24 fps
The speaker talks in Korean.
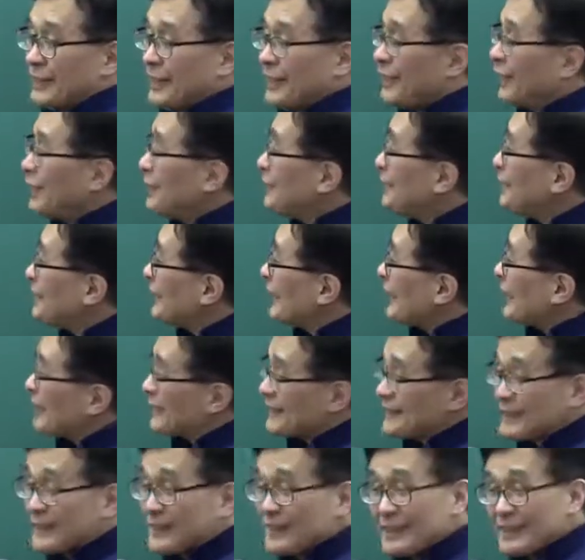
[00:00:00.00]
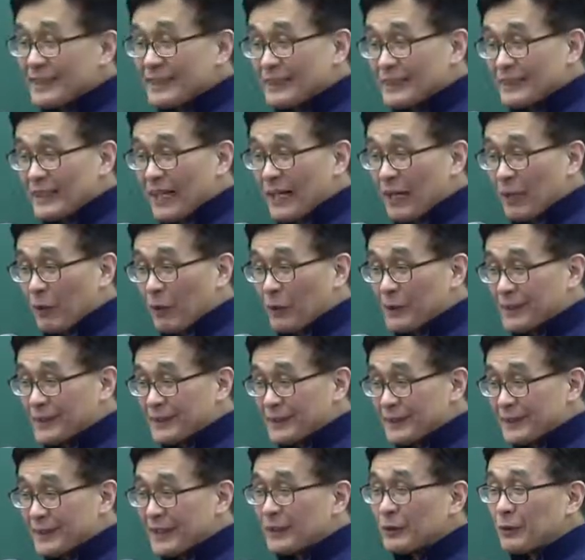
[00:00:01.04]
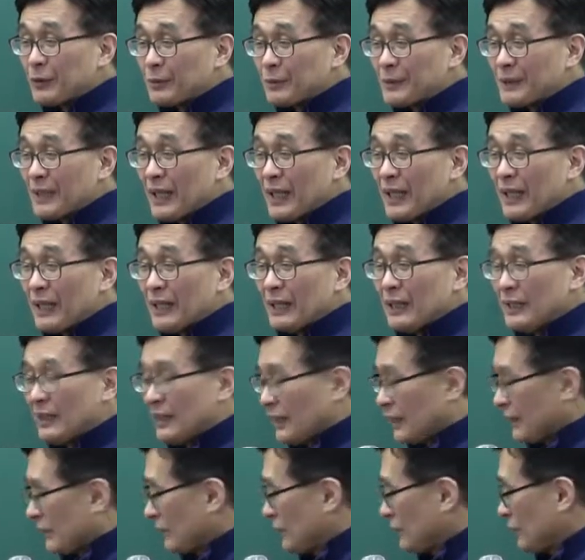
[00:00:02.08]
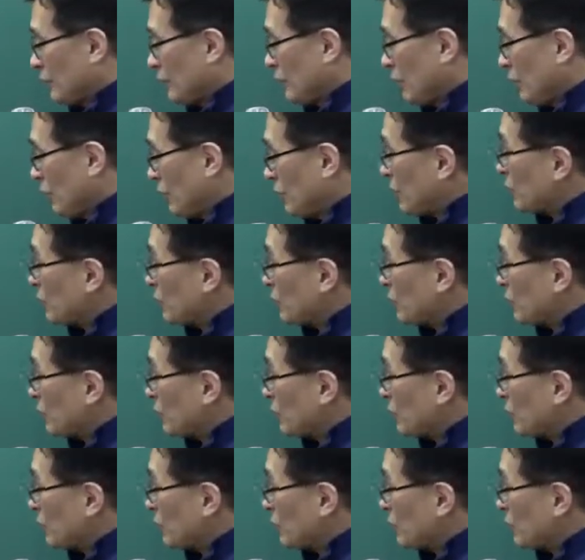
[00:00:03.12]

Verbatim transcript: 현재 실시하고 있는 제도입니다. 그리고